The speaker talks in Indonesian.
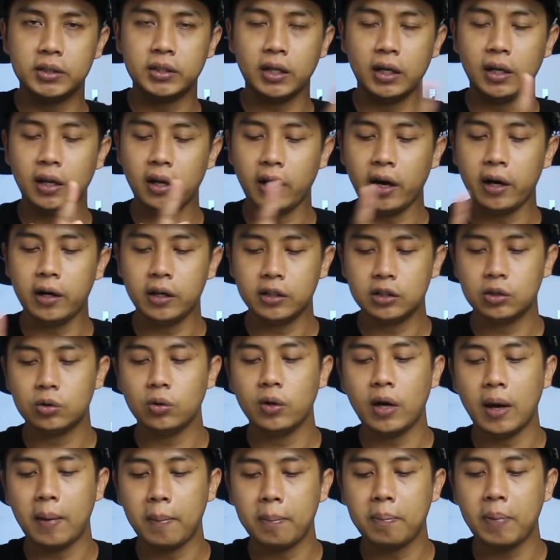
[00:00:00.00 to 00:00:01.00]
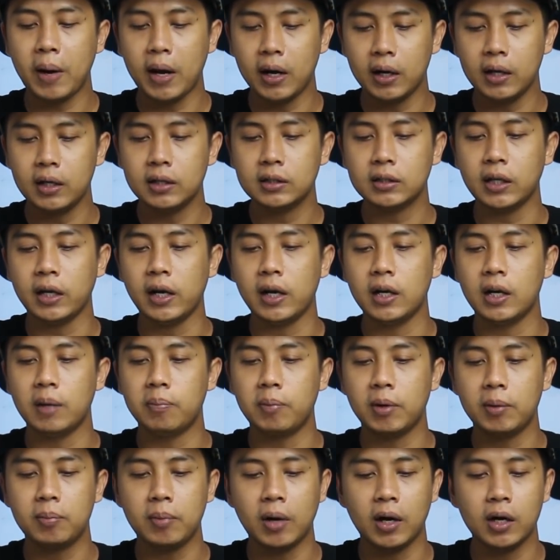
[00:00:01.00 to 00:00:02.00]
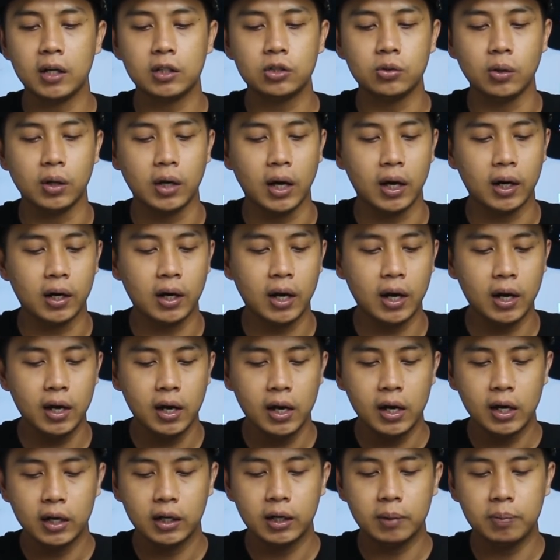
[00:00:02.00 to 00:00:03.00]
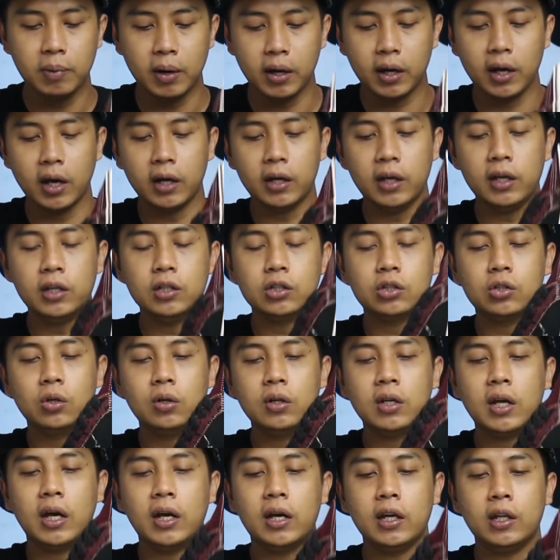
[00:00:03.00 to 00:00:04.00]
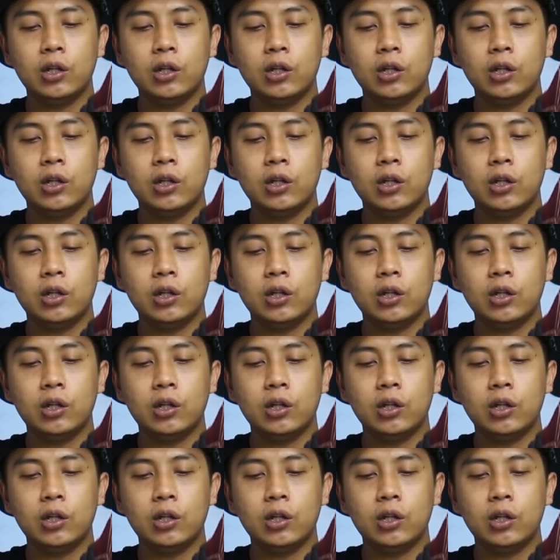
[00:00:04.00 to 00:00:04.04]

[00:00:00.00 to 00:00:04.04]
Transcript: seri Redix itu yang paling saya demen banget cuy karena di bagian insole-nya